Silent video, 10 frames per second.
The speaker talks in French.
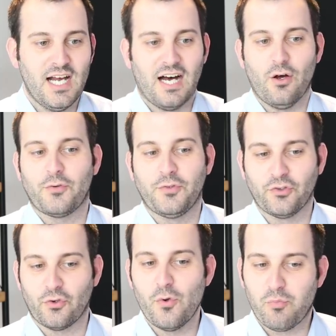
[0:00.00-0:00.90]
Alors
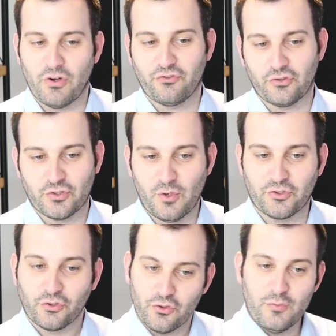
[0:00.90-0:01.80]
faisons le point justement
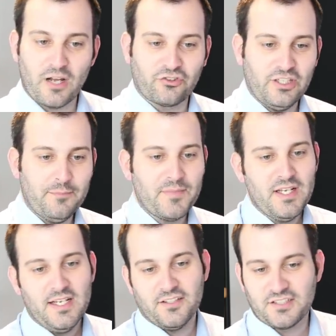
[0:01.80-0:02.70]
sur le marché
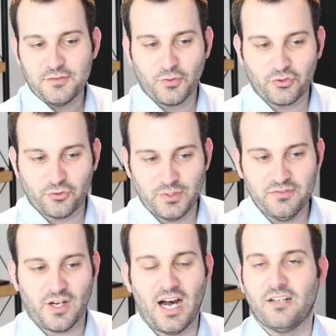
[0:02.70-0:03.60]
et ce qu'il faut
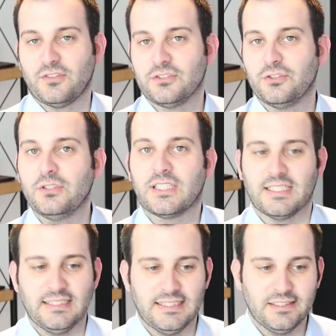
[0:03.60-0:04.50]
suivre avant de
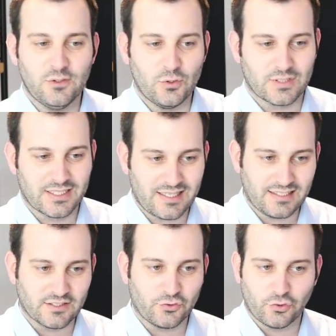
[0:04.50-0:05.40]
crier au crack.